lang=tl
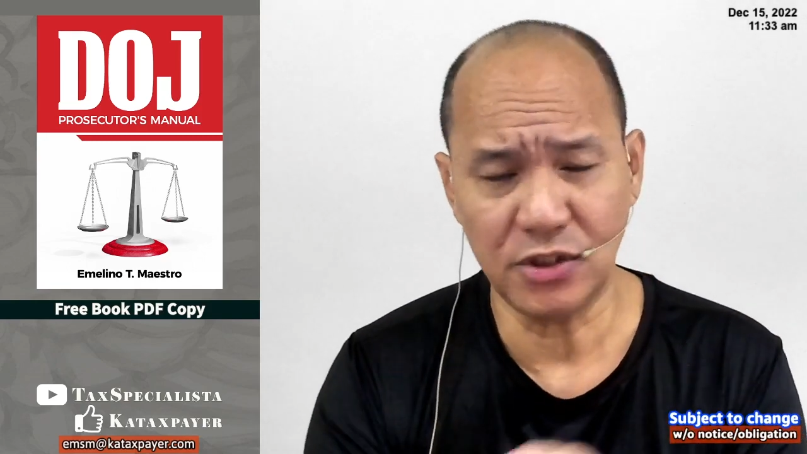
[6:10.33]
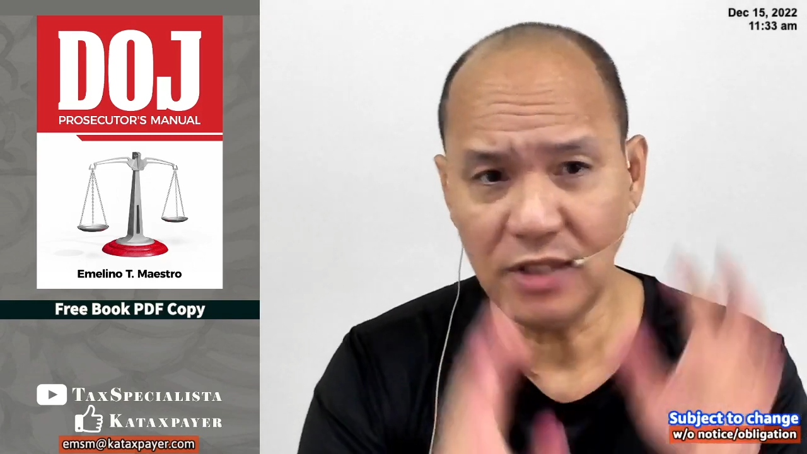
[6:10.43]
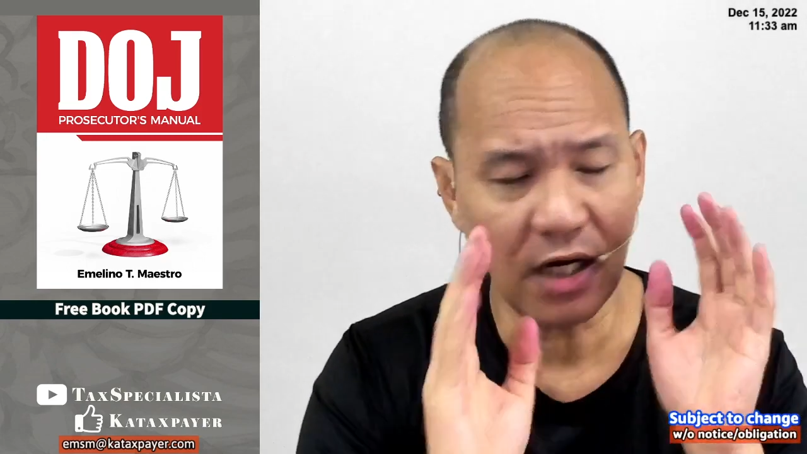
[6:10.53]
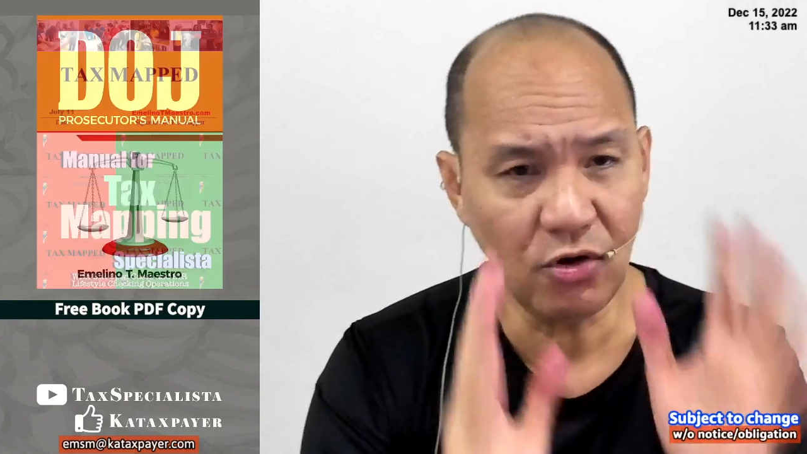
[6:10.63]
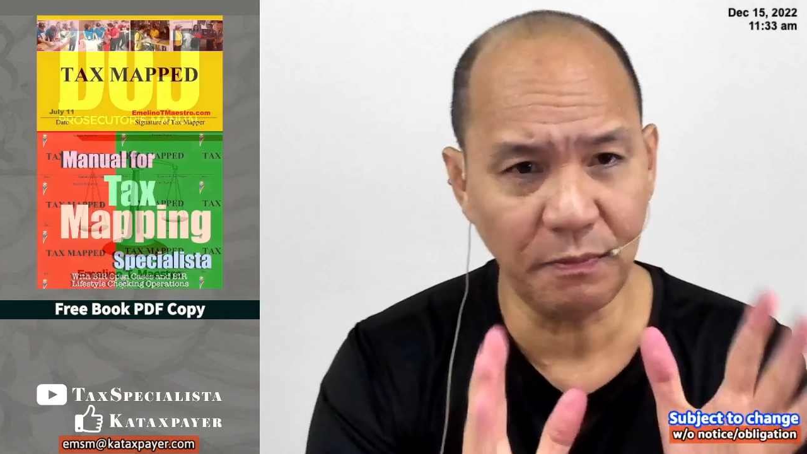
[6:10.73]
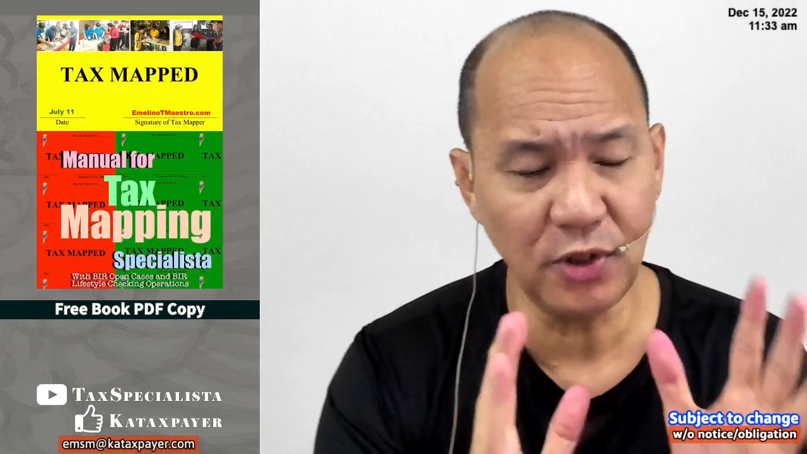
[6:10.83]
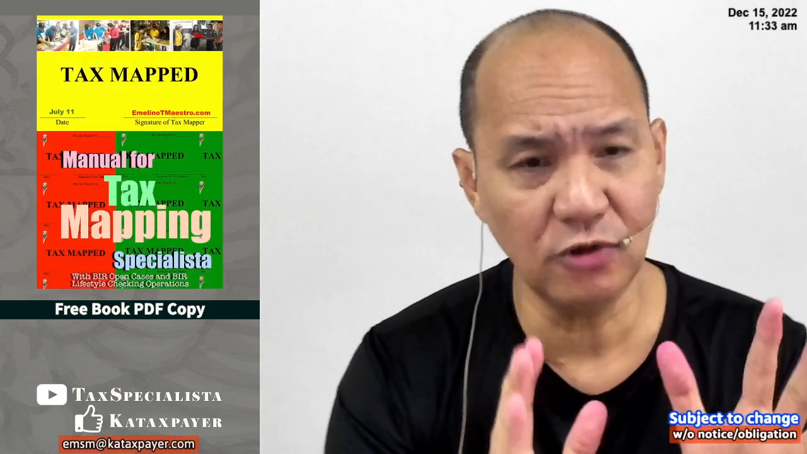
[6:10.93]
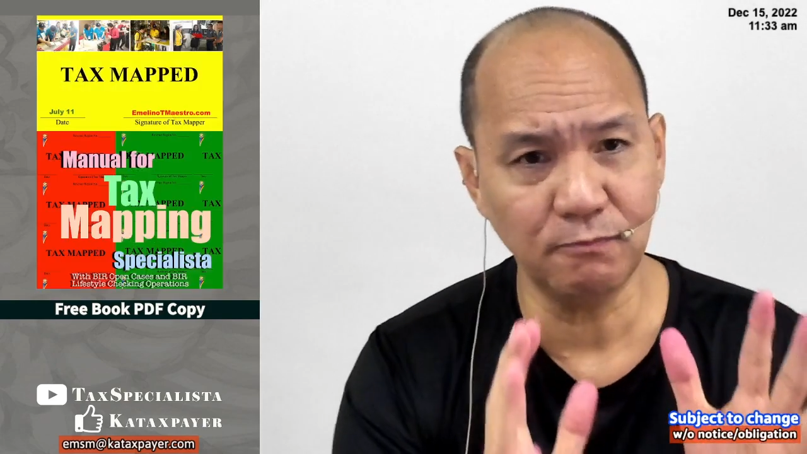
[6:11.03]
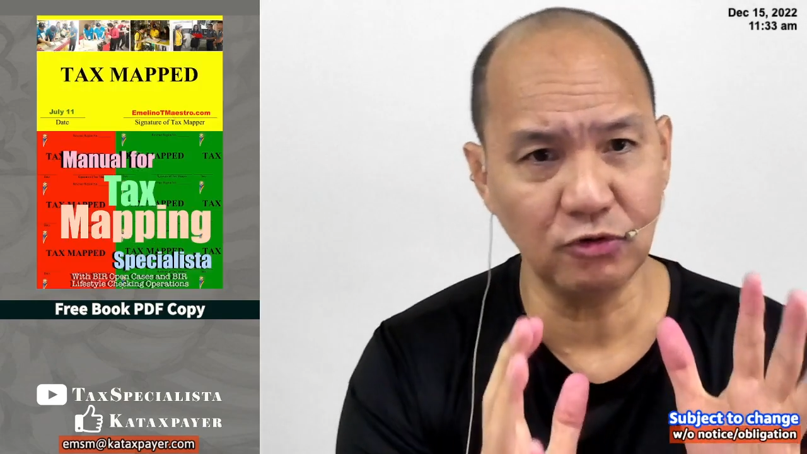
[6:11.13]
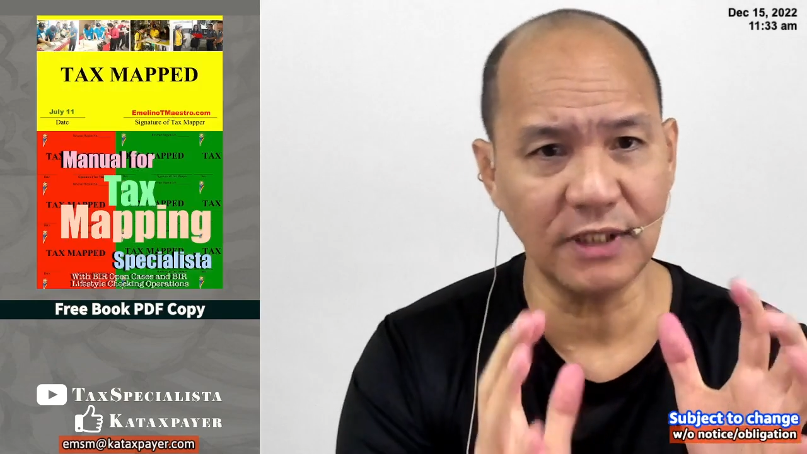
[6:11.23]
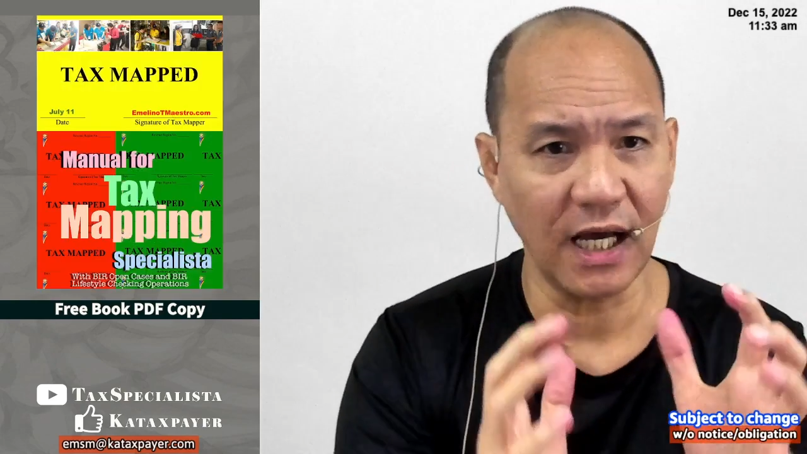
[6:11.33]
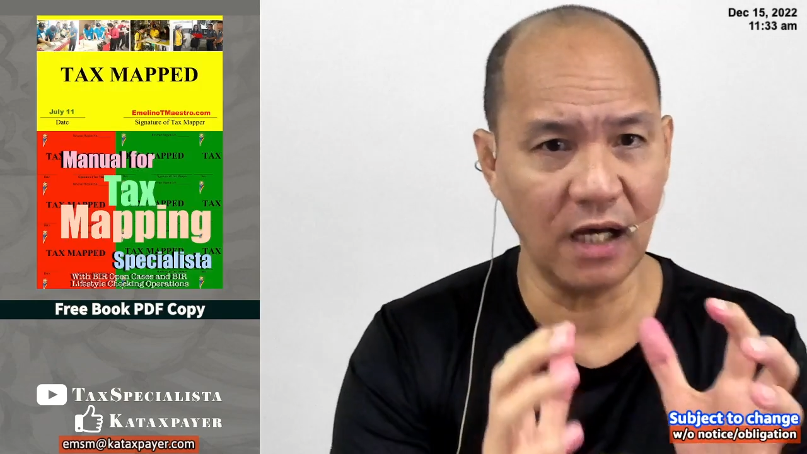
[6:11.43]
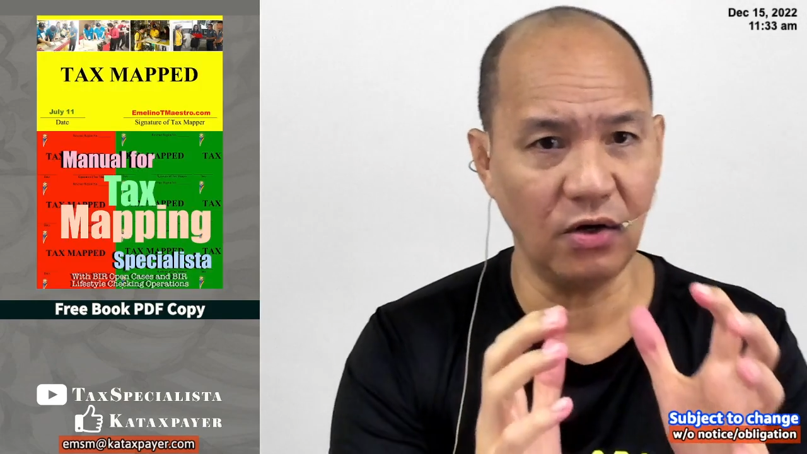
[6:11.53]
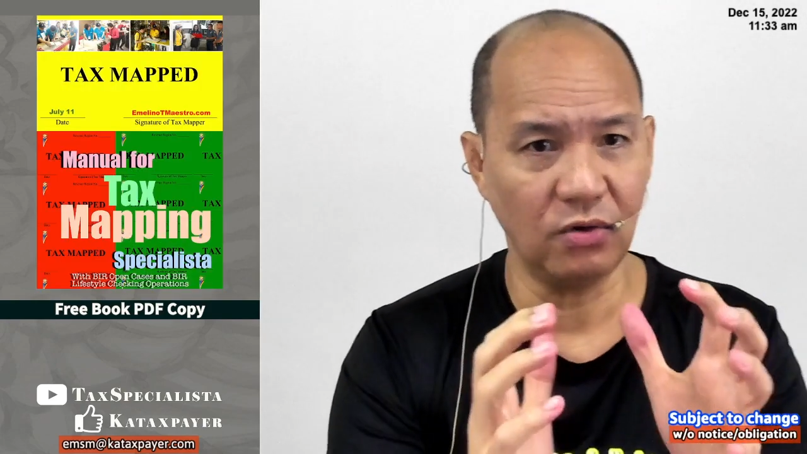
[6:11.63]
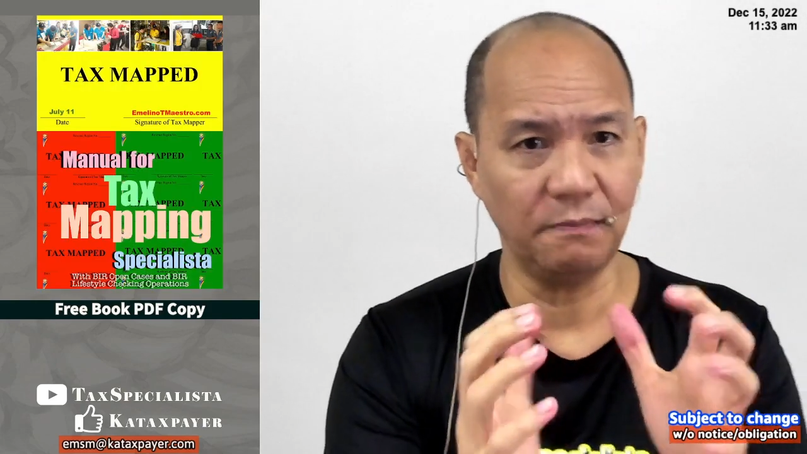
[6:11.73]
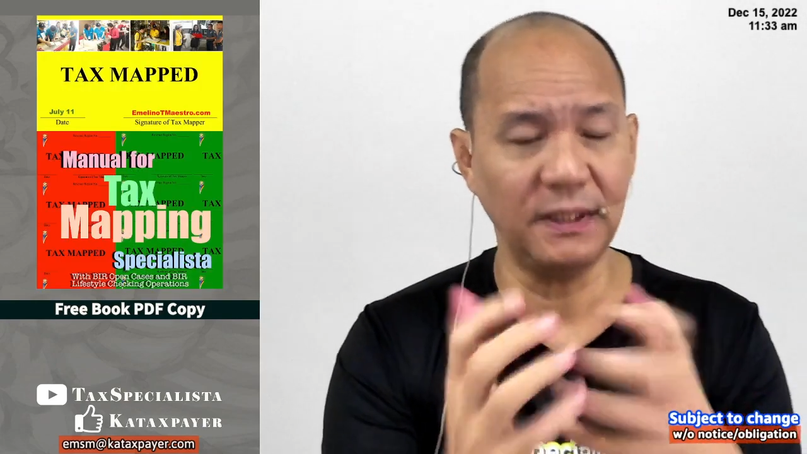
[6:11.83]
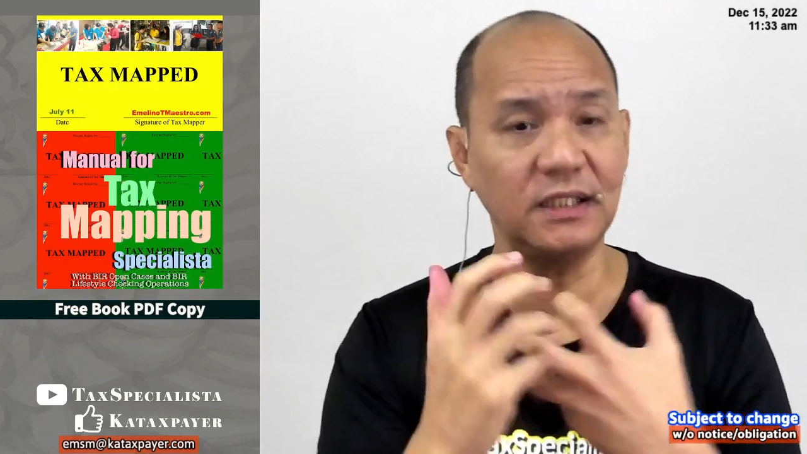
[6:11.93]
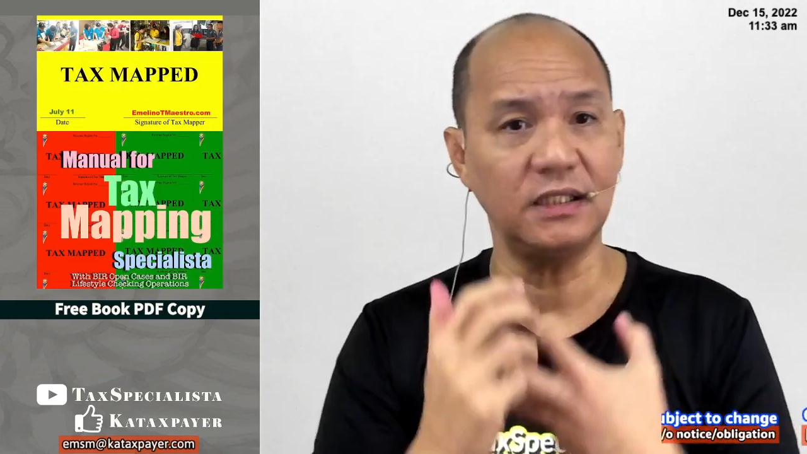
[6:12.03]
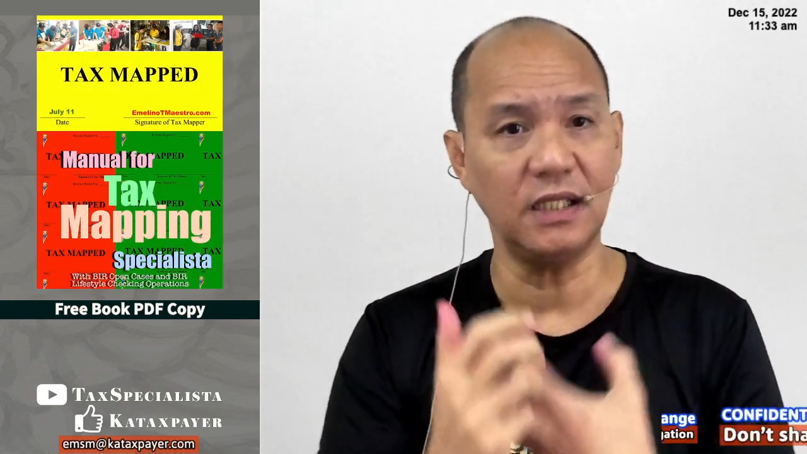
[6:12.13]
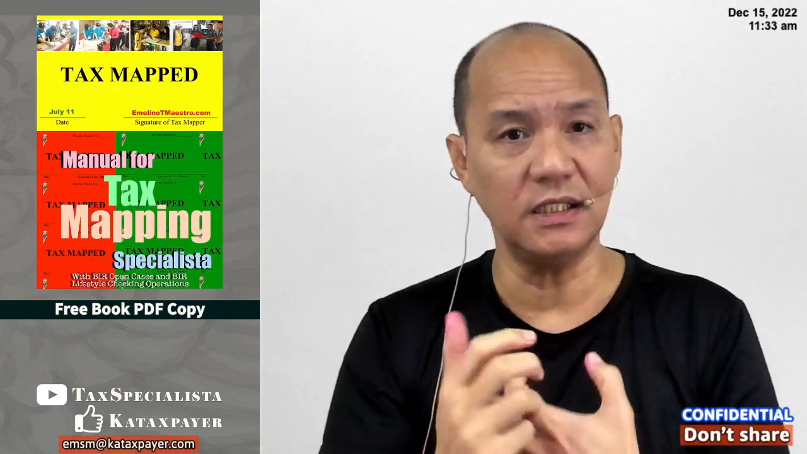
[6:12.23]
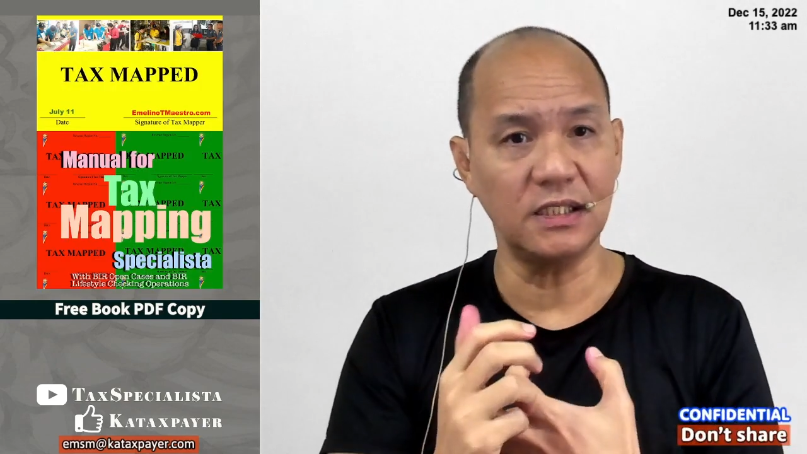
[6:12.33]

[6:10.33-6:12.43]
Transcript: Yun lang ho pinupuntahan ko pagdating